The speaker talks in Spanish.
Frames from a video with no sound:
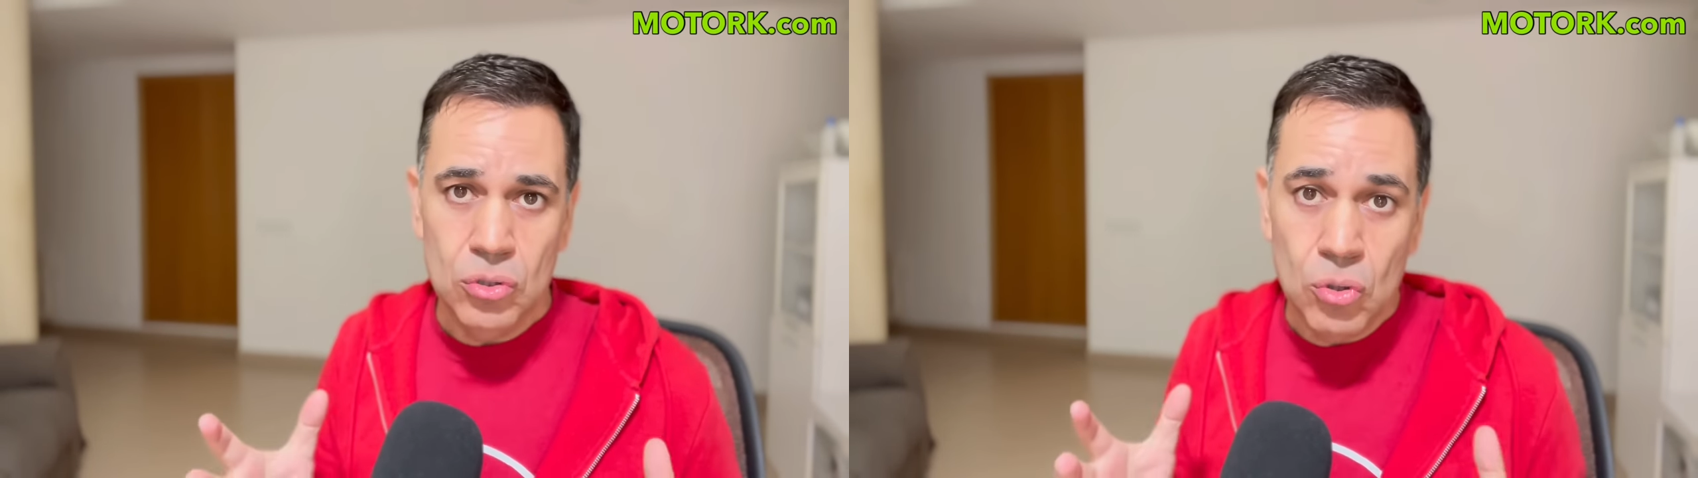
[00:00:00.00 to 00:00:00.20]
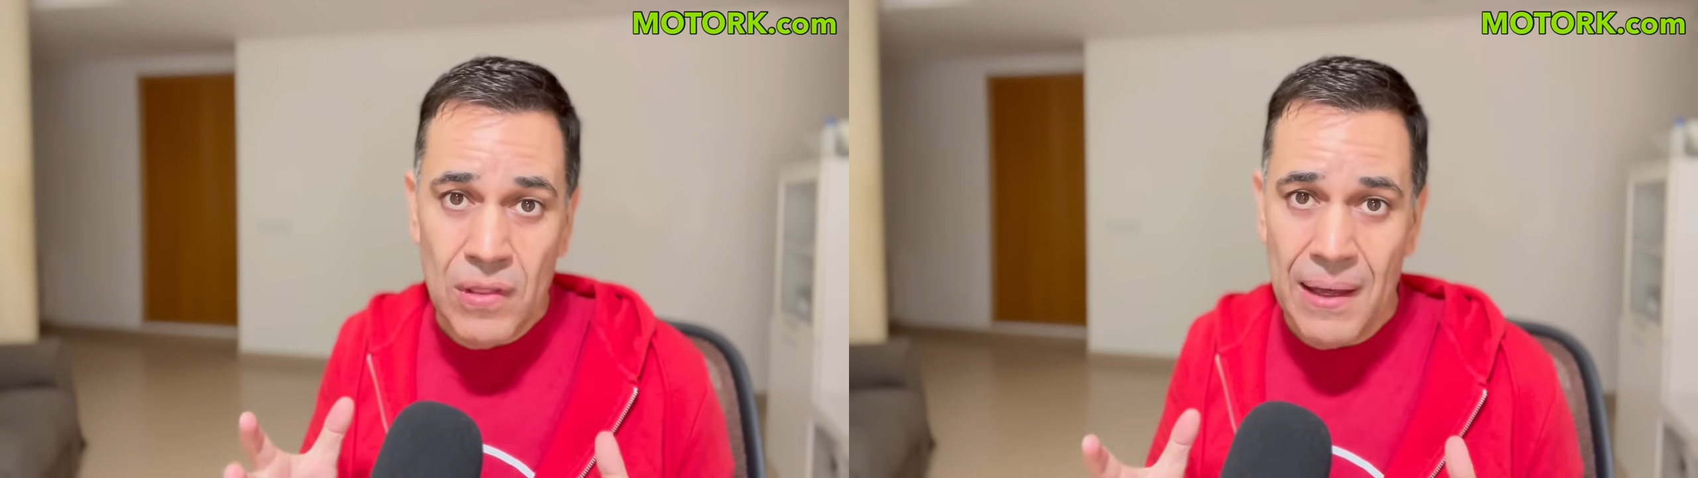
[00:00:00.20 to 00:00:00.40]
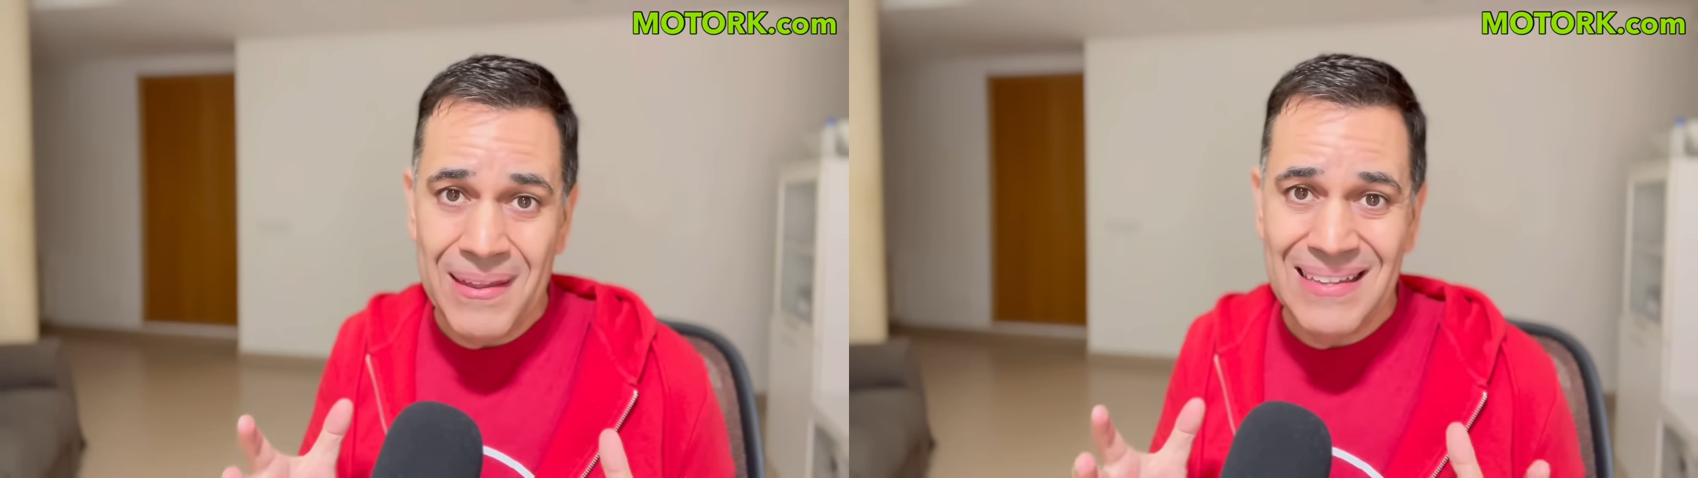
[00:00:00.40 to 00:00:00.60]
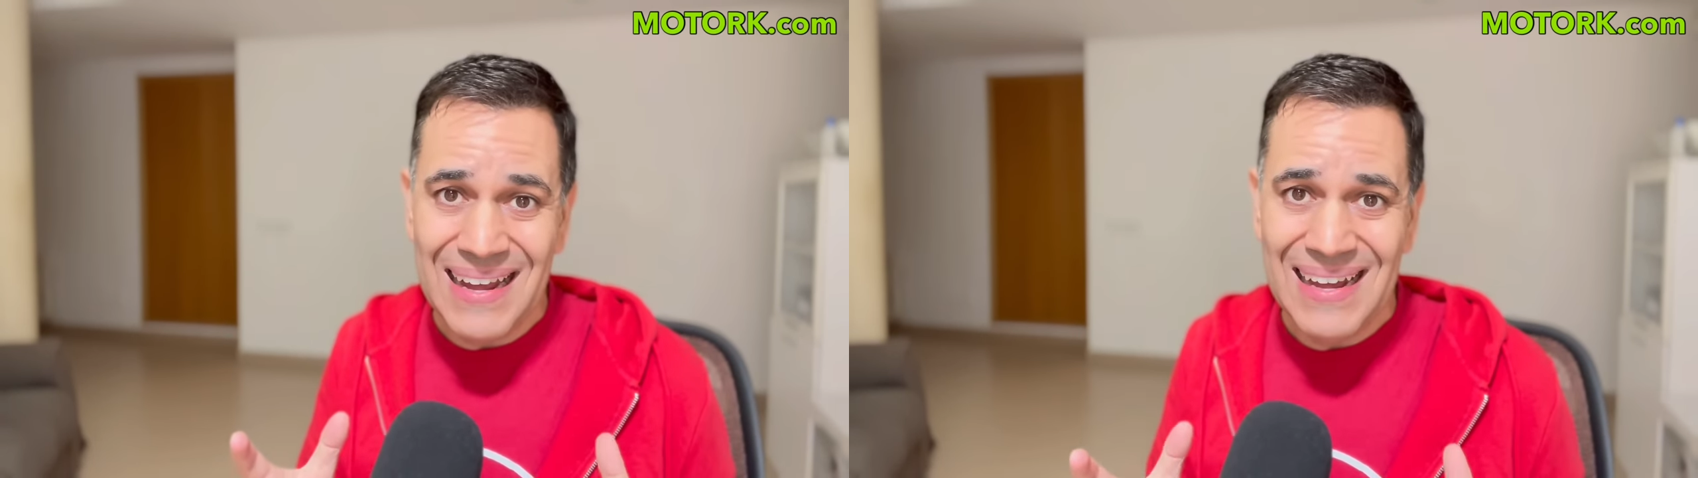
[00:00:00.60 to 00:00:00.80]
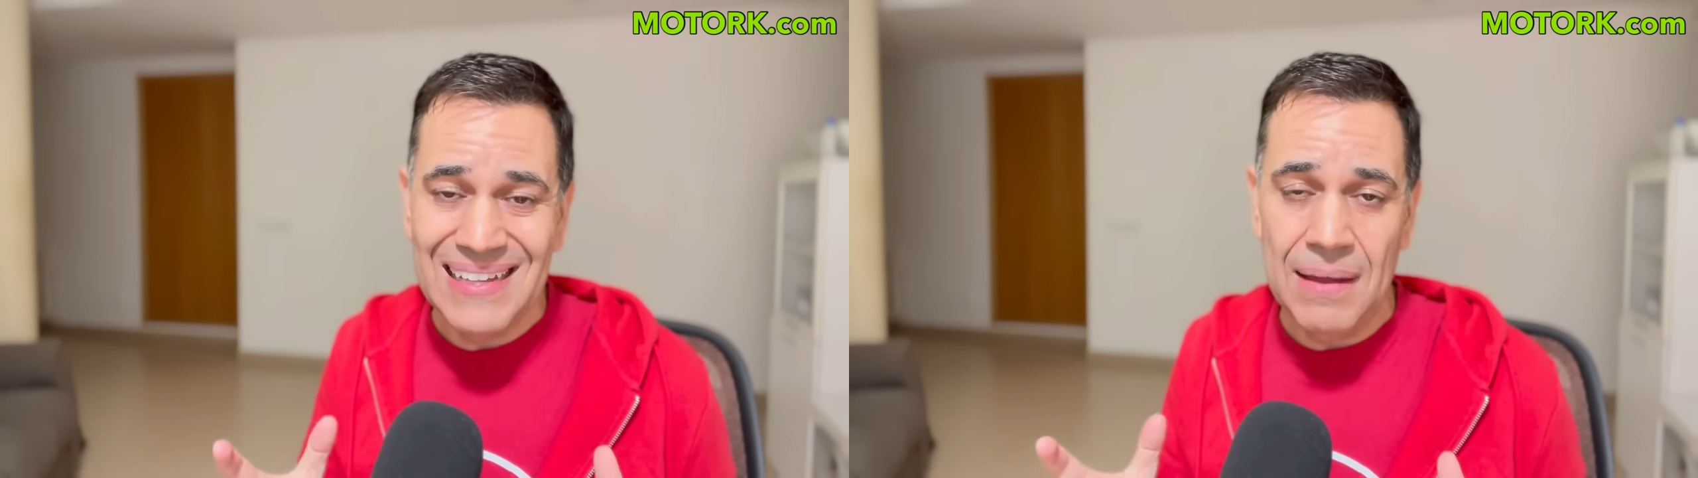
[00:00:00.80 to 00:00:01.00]
toda
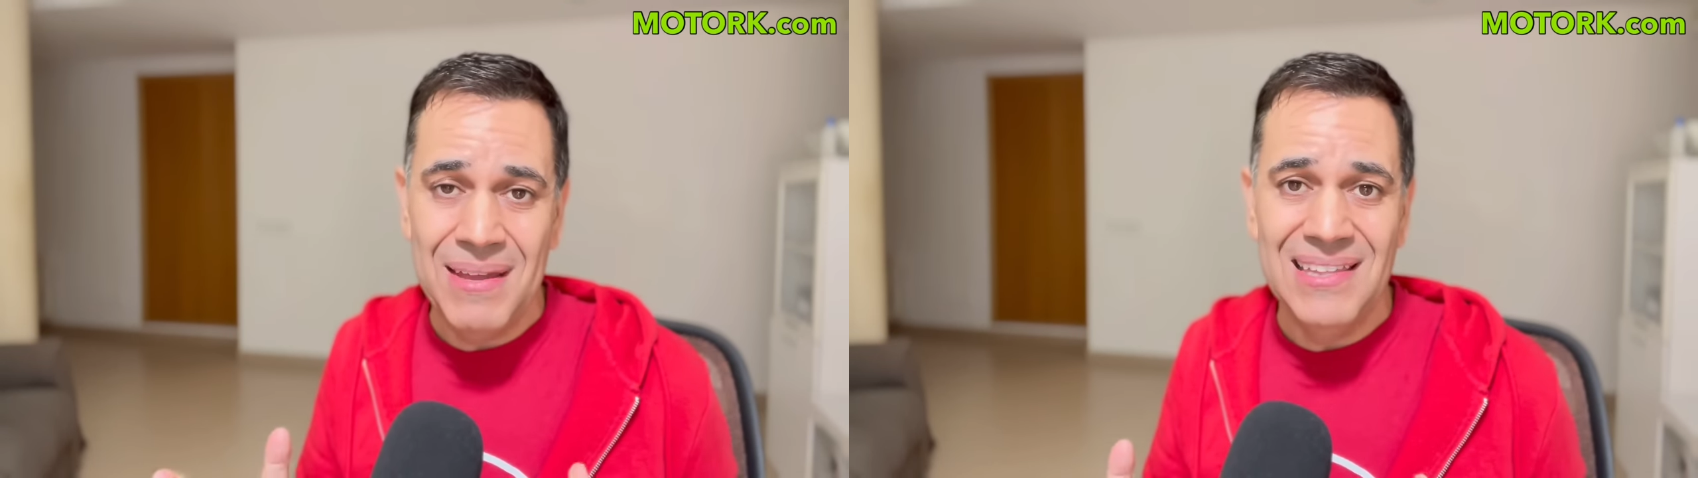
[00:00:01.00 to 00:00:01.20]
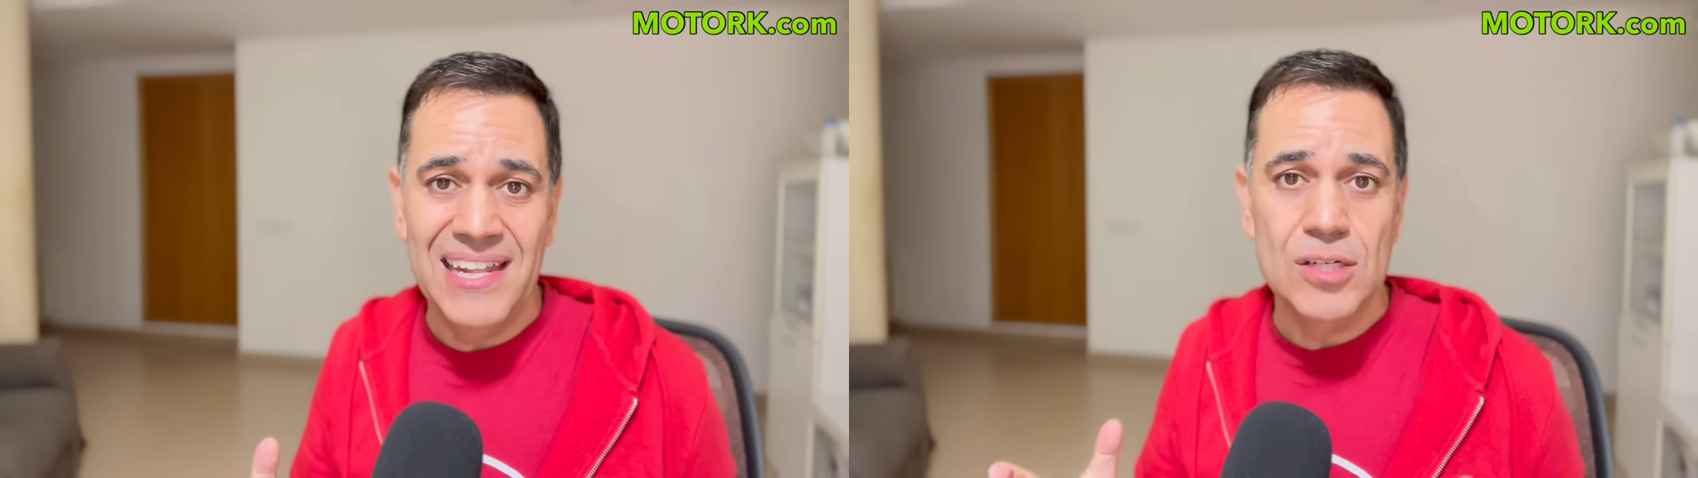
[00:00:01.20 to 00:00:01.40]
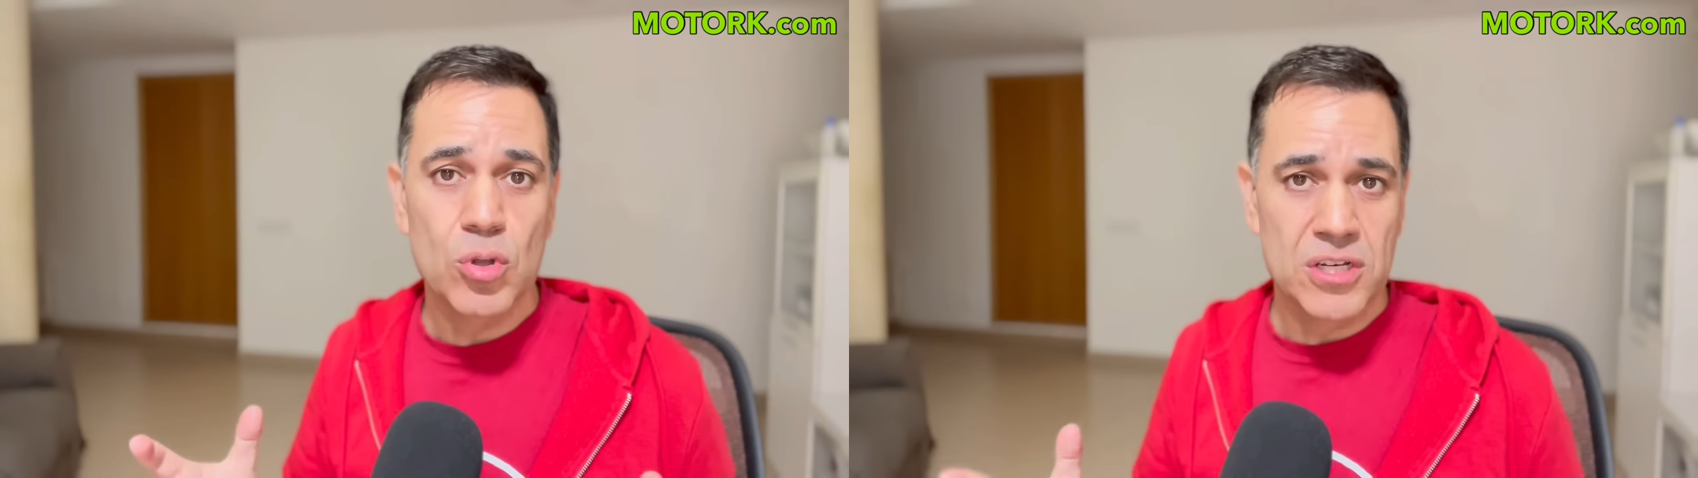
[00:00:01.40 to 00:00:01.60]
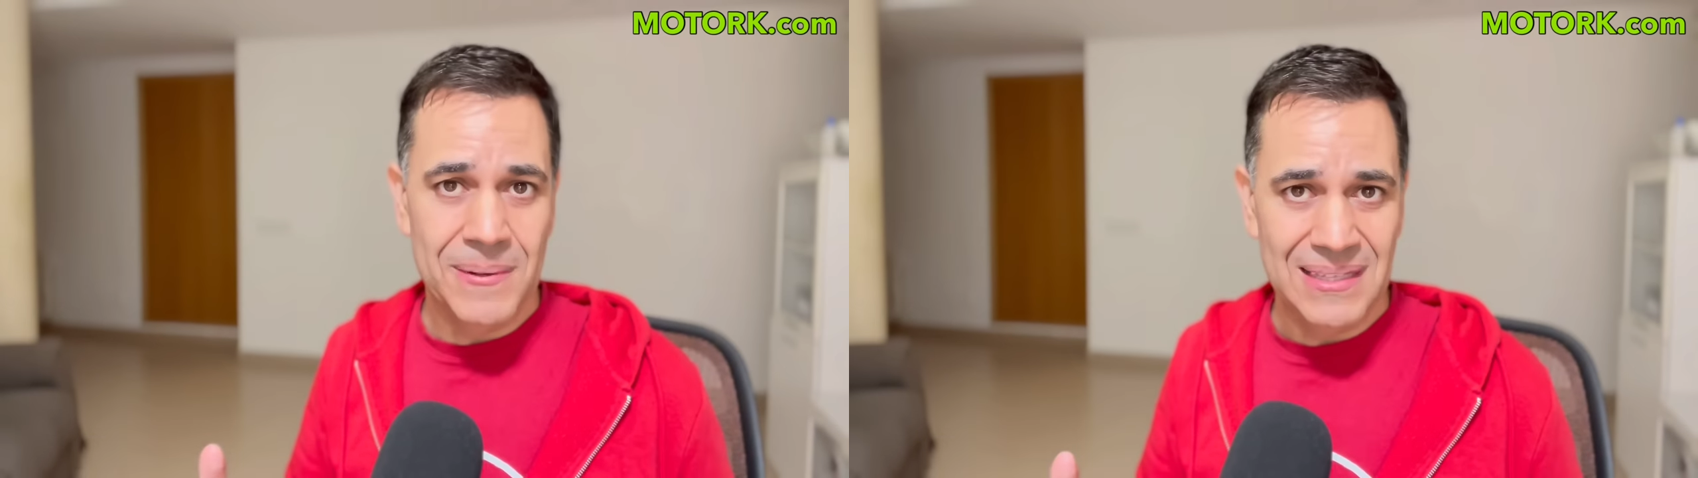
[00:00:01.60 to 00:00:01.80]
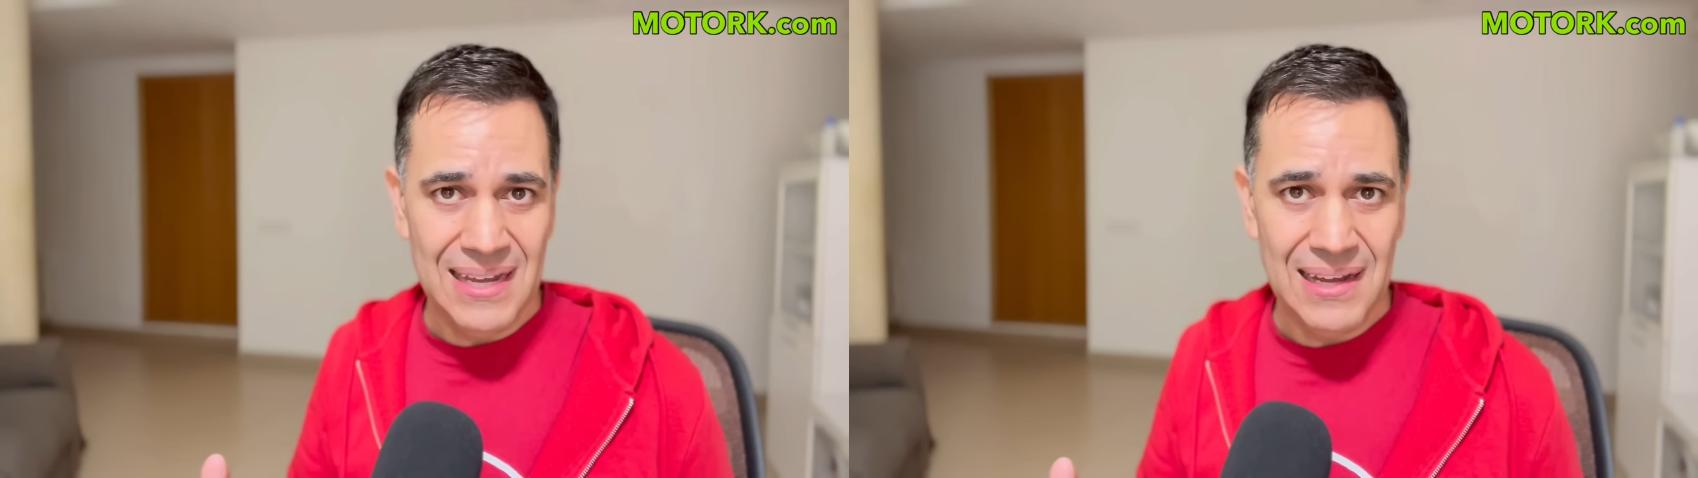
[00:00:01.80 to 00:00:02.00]
ventaja también tiene su
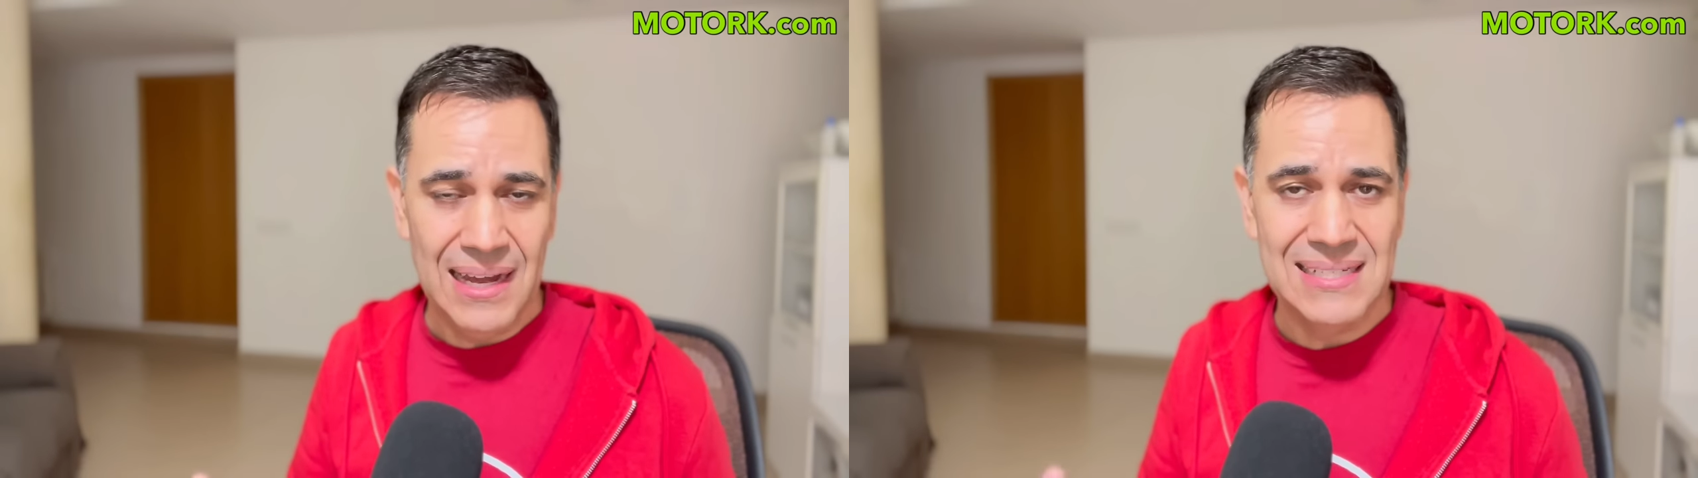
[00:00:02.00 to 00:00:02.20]
desventaja,